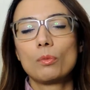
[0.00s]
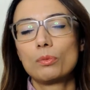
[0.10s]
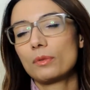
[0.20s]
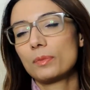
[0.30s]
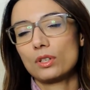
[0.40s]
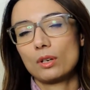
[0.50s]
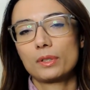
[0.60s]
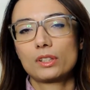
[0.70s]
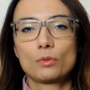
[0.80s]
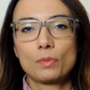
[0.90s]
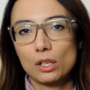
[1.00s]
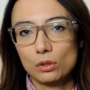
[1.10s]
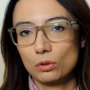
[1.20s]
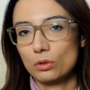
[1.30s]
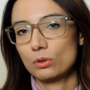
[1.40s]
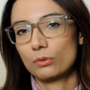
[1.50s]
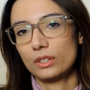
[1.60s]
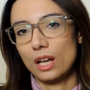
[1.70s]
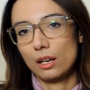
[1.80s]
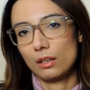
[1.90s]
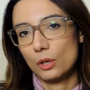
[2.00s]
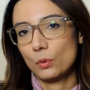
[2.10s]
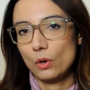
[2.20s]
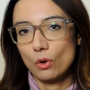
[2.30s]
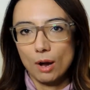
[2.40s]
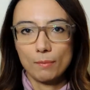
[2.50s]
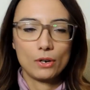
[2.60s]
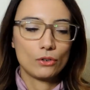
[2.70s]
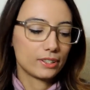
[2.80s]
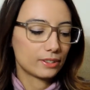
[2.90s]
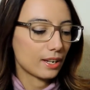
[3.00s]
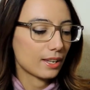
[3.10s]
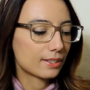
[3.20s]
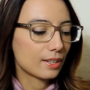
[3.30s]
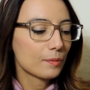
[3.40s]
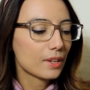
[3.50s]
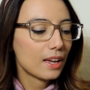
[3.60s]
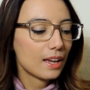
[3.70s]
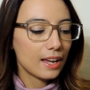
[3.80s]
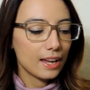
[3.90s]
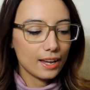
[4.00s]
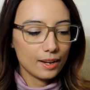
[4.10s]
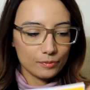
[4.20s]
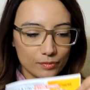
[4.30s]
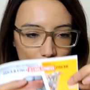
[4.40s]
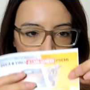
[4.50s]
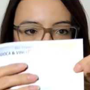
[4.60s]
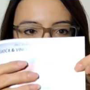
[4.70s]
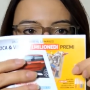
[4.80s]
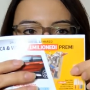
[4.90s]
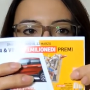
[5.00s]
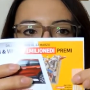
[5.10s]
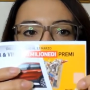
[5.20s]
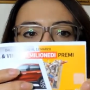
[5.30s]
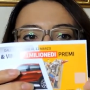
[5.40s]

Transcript: oppure bisogna partecipare al concorso finale e quello a me non interessa. E ehm, qui c'è